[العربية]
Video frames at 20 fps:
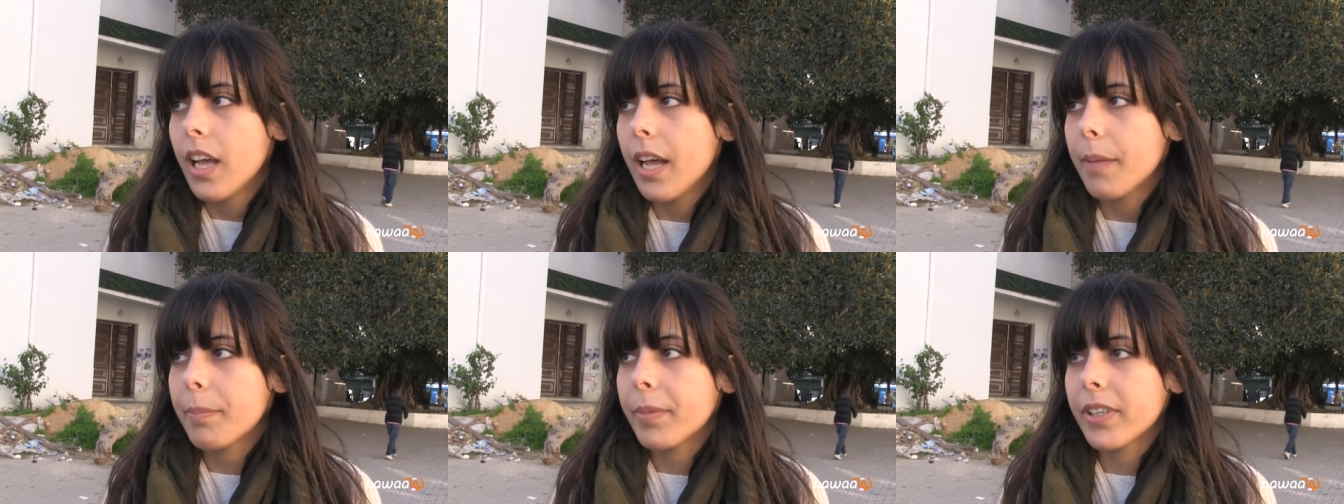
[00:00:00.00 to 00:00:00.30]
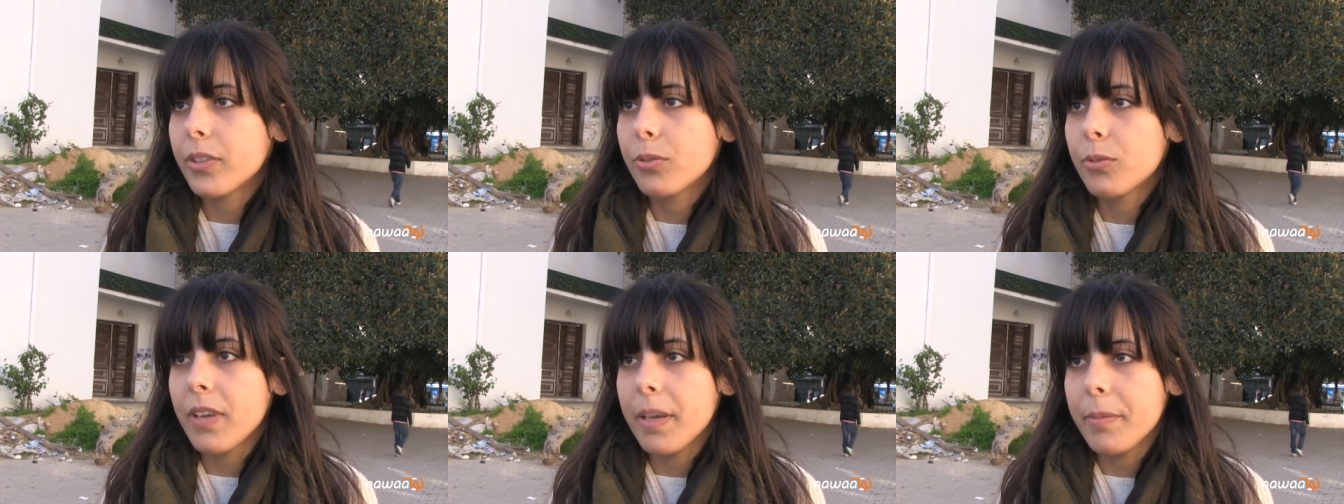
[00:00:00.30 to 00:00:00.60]

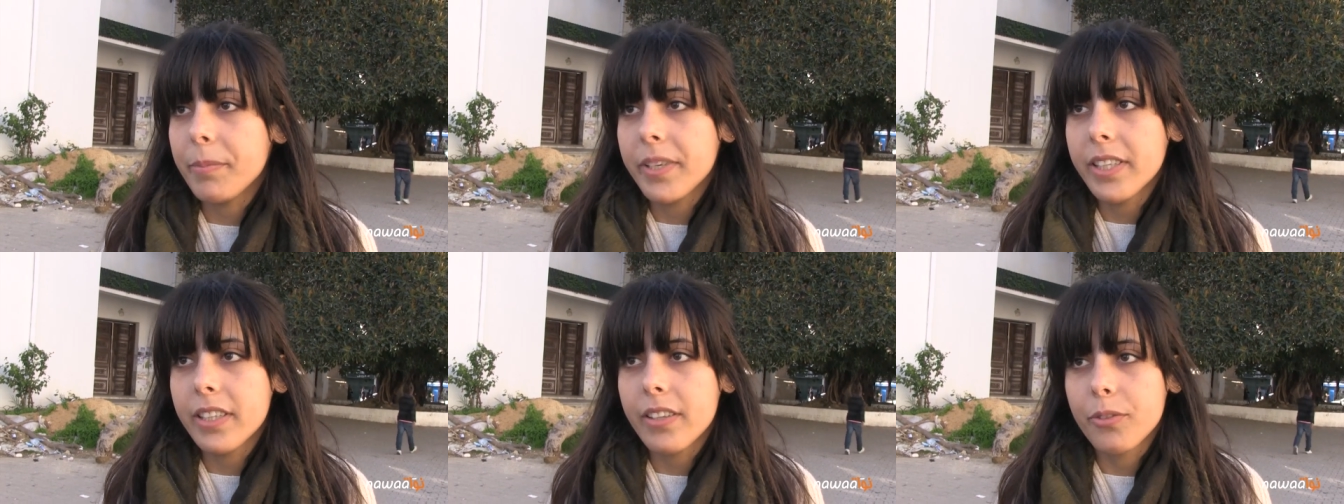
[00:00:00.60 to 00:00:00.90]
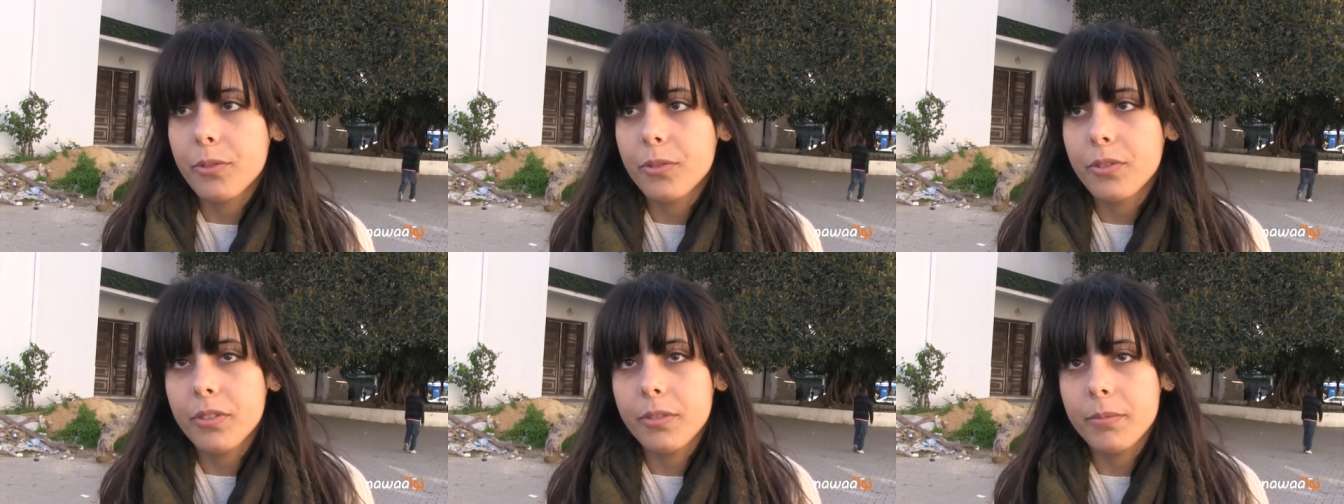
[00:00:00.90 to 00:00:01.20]
ابخي آه، تو عباد
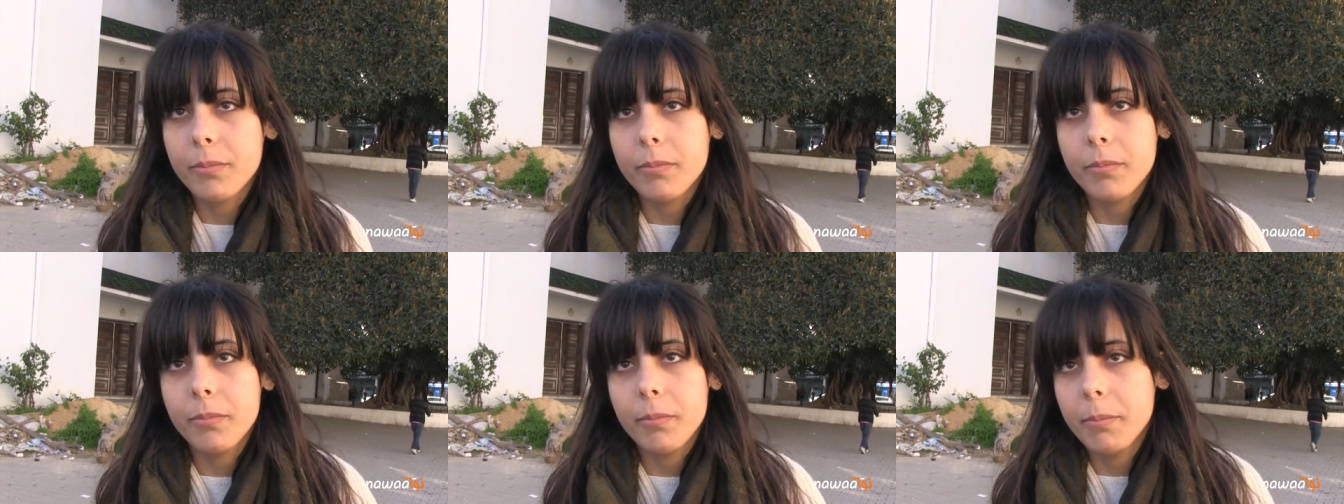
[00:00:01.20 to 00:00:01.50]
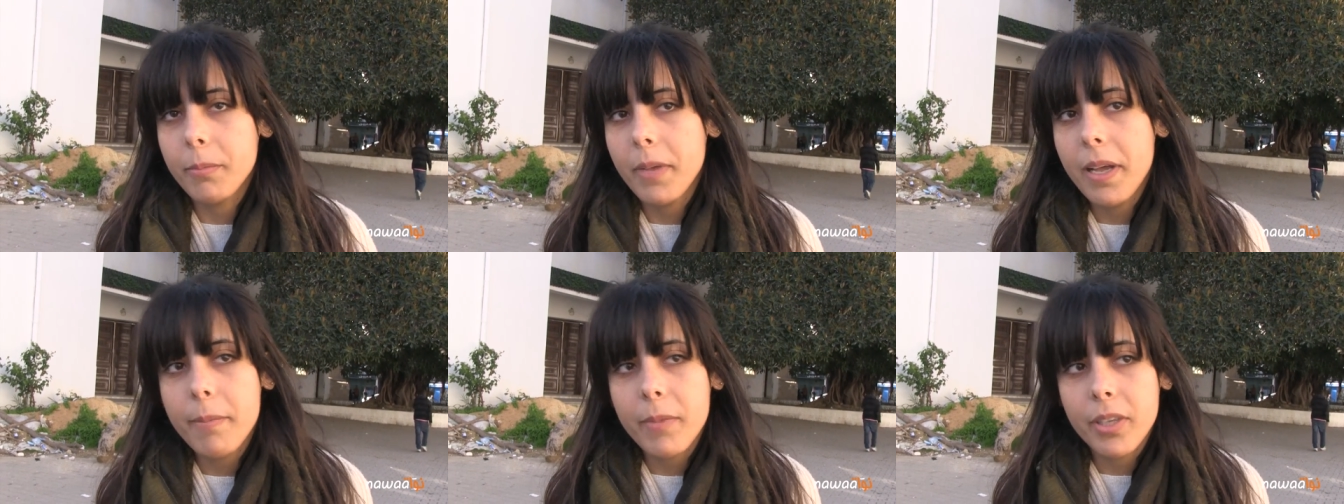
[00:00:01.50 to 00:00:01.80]
هذوكم
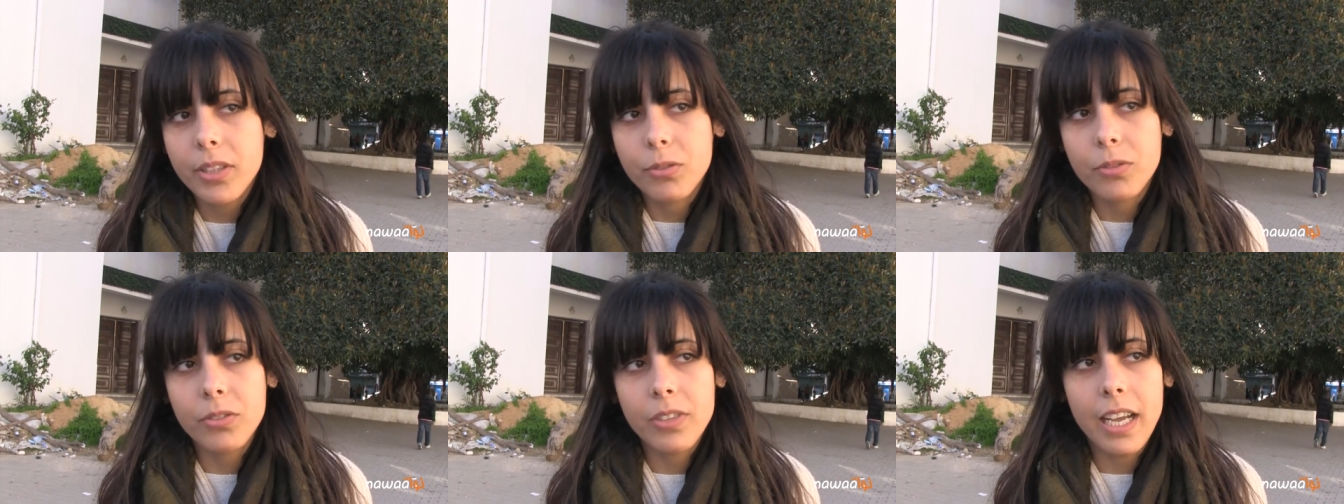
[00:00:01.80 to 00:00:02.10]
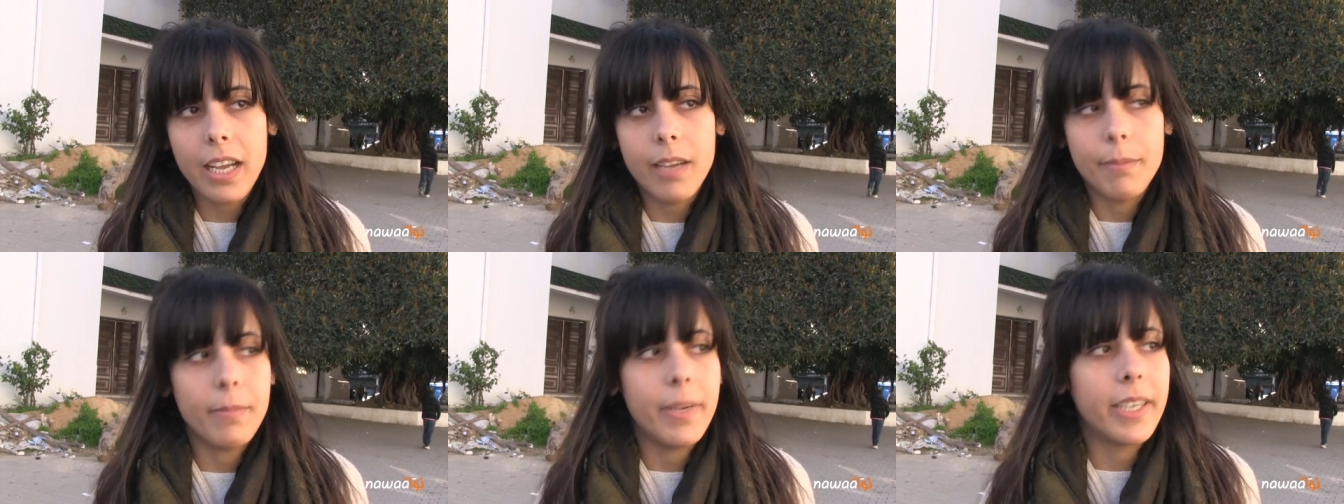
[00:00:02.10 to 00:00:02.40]
مهما تكون
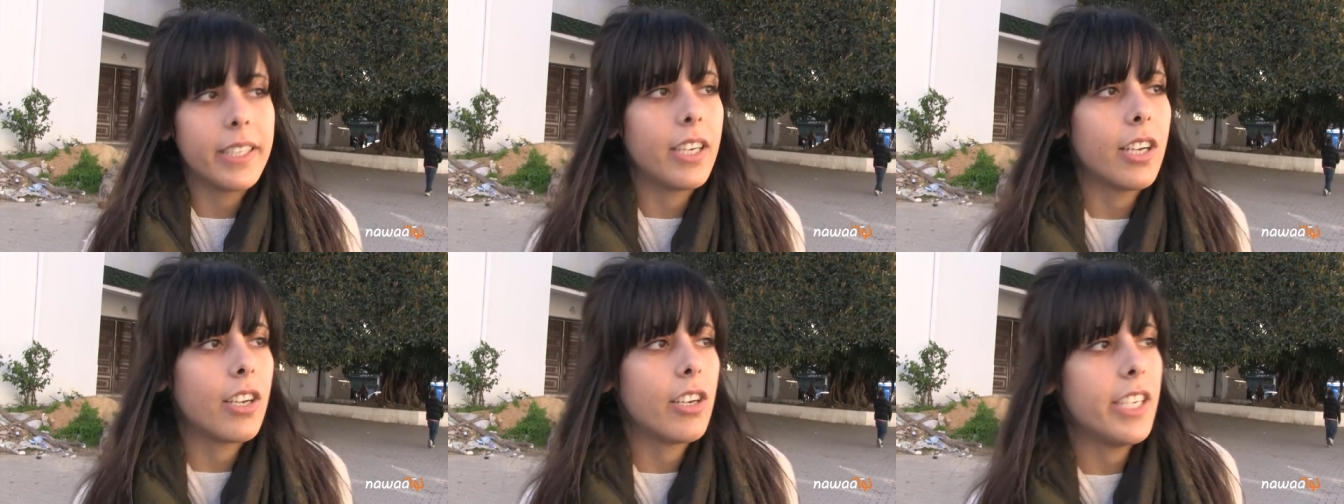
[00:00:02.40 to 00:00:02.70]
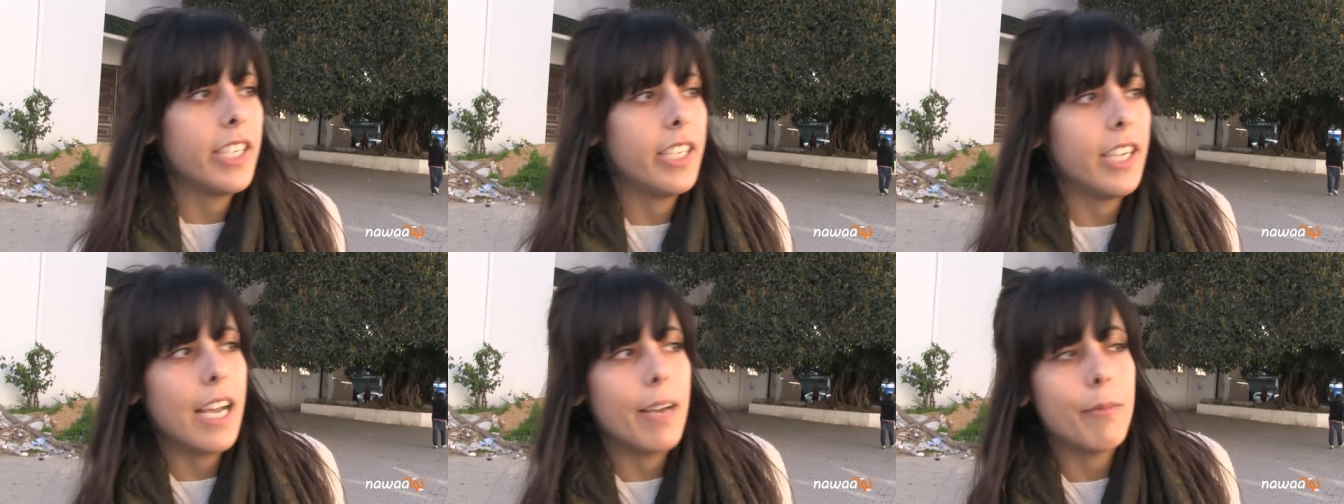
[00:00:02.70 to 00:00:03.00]
معناها
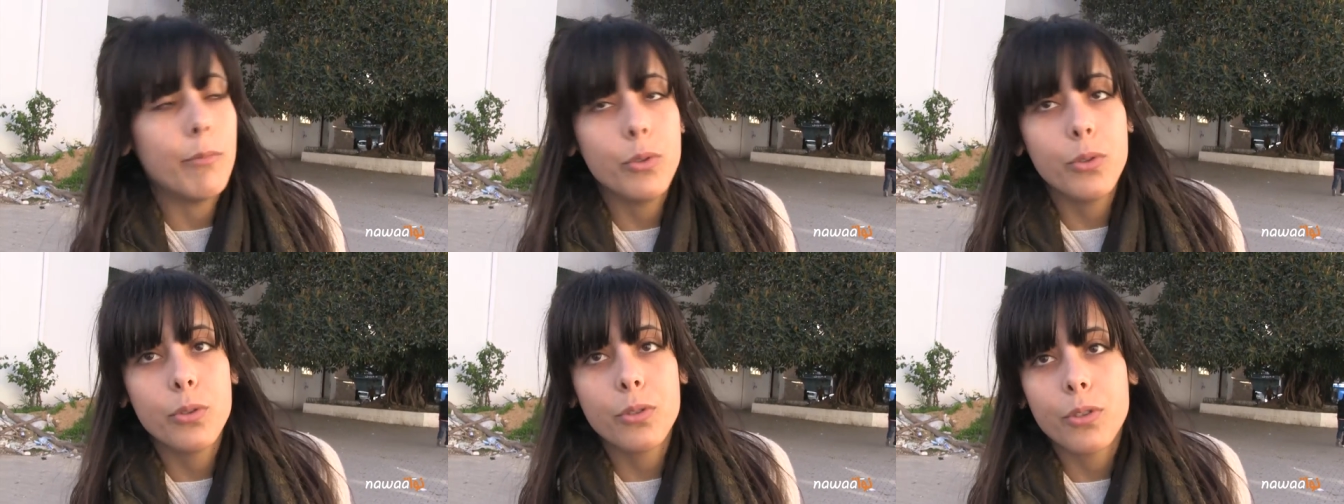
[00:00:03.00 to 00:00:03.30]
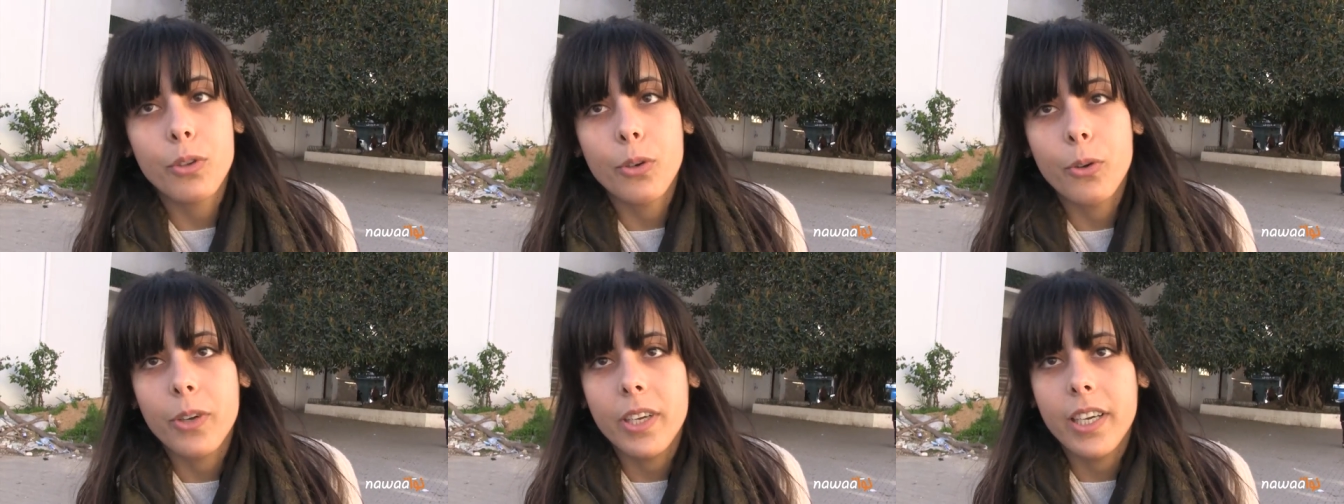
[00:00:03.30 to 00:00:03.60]
اللي
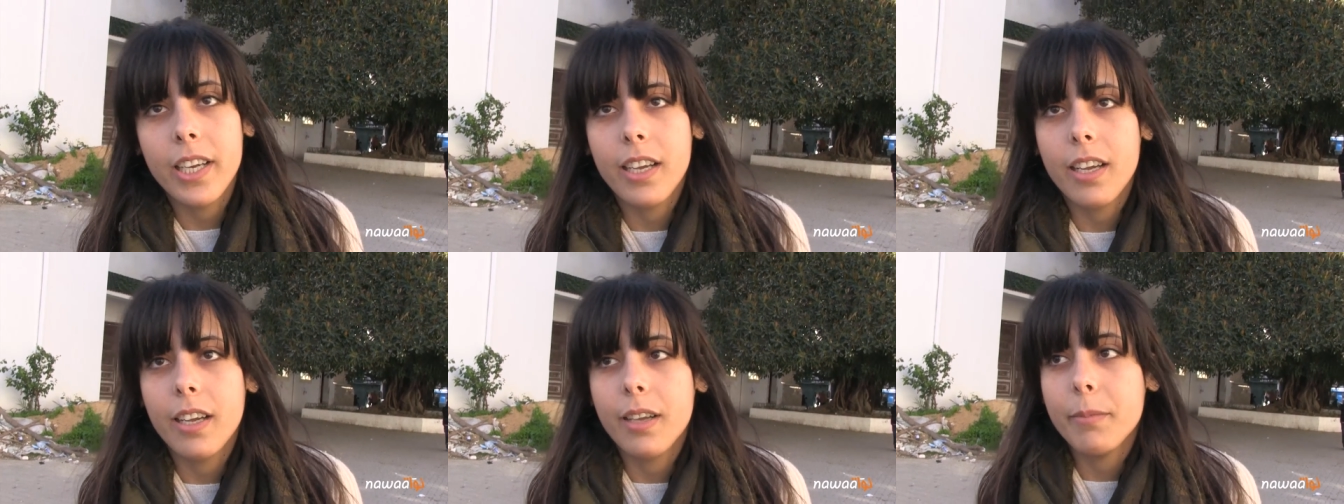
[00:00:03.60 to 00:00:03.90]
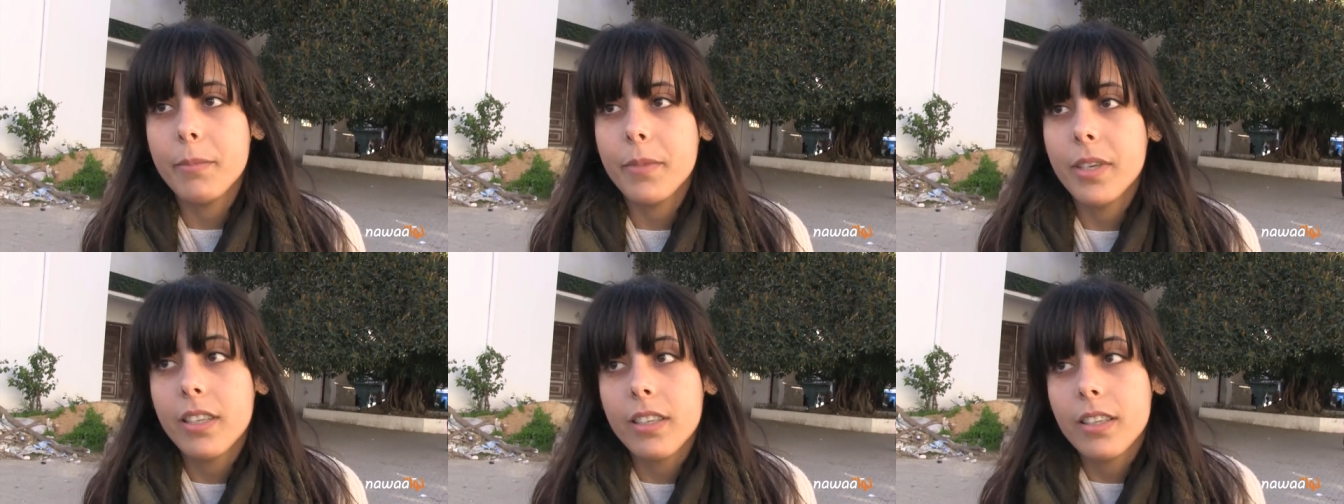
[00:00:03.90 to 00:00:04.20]
عملوه ولا
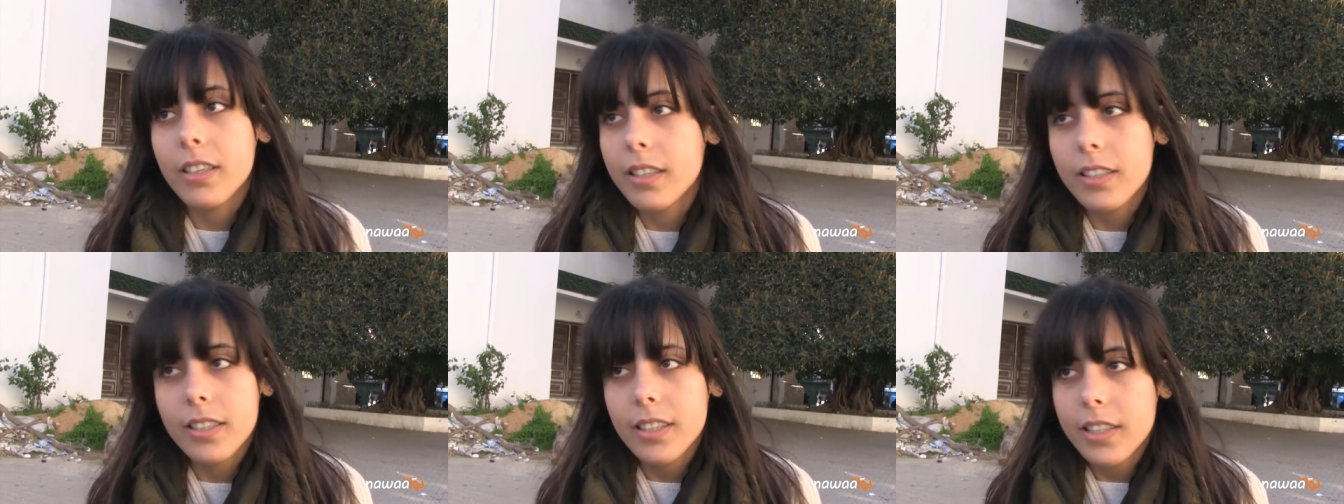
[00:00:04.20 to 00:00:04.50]
ما